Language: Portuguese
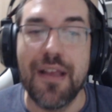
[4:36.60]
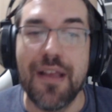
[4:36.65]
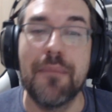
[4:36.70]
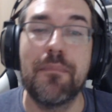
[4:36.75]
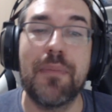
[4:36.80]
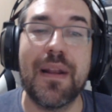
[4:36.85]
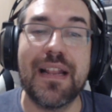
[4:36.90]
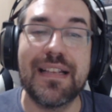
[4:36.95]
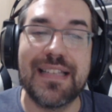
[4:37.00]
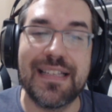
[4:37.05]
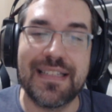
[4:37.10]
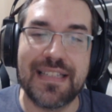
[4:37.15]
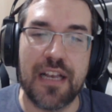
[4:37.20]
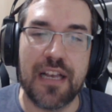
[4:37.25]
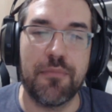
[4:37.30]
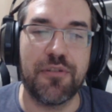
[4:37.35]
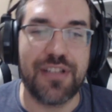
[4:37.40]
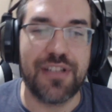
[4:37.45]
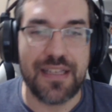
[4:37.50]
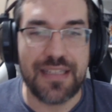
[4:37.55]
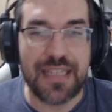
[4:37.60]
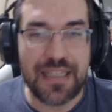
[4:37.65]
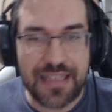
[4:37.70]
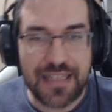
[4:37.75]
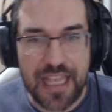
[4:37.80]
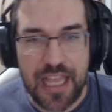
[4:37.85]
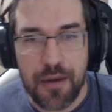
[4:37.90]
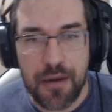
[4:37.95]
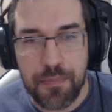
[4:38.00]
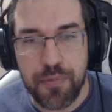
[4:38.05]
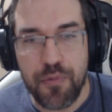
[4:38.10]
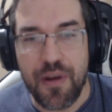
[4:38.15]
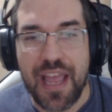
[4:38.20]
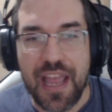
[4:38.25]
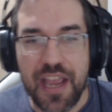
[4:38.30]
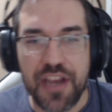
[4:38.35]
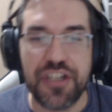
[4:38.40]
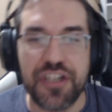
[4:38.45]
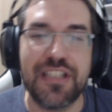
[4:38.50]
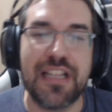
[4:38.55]
Precisamos desse tempo
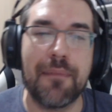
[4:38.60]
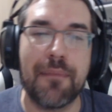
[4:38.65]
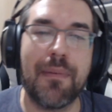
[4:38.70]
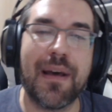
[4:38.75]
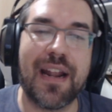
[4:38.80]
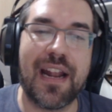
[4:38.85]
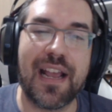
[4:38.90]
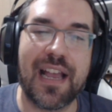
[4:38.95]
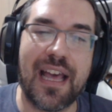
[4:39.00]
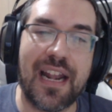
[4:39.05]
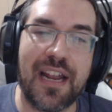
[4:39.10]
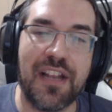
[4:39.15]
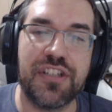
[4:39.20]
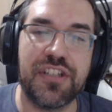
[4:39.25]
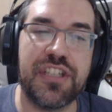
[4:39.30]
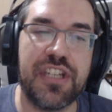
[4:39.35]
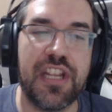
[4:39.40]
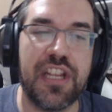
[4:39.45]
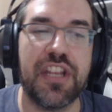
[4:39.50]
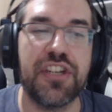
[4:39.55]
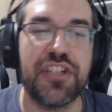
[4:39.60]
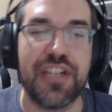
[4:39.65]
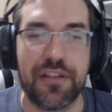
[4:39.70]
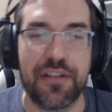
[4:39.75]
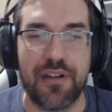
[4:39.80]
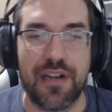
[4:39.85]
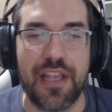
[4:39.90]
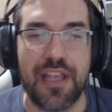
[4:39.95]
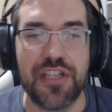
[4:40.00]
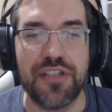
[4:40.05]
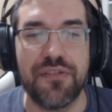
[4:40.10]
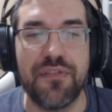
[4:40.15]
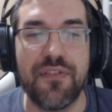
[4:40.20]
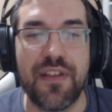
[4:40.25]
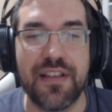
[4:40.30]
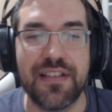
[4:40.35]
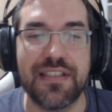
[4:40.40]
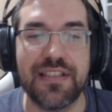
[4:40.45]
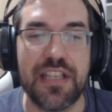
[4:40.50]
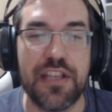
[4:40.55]
extra para garantir que Shadowlands
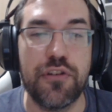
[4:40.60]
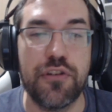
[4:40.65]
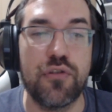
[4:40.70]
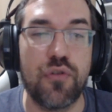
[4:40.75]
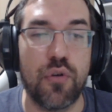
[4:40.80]
vivencie